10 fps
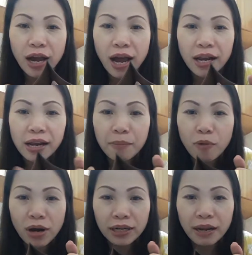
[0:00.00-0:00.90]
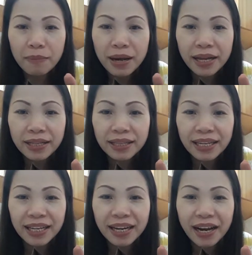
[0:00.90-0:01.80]
Alam mo ang laman,
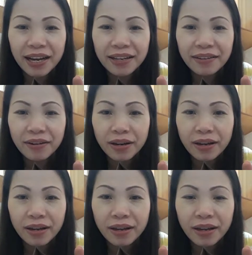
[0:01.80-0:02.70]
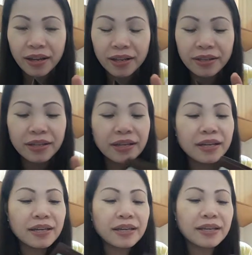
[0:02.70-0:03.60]
300.
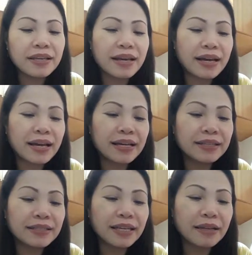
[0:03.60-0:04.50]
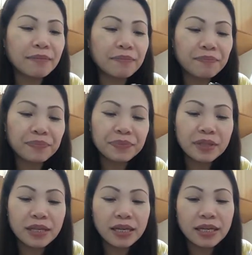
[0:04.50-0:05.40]
Yan. Then,
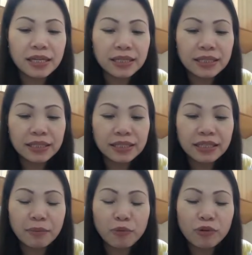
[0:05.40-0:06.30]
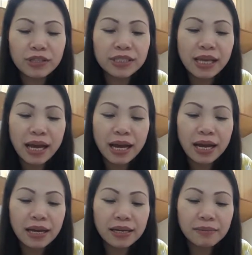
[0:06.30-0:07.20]
sa
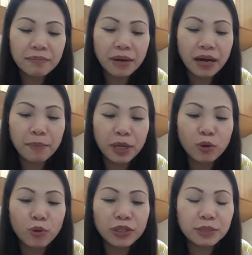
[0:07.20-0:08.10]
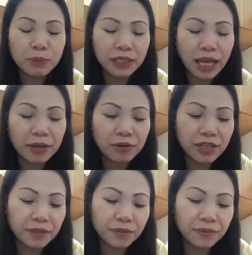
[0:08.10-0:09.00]
bulsa. Maka may coins pa tayo
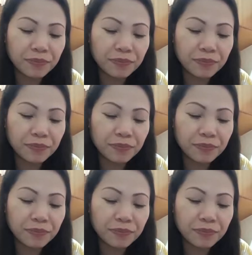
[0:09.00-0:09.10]
dito.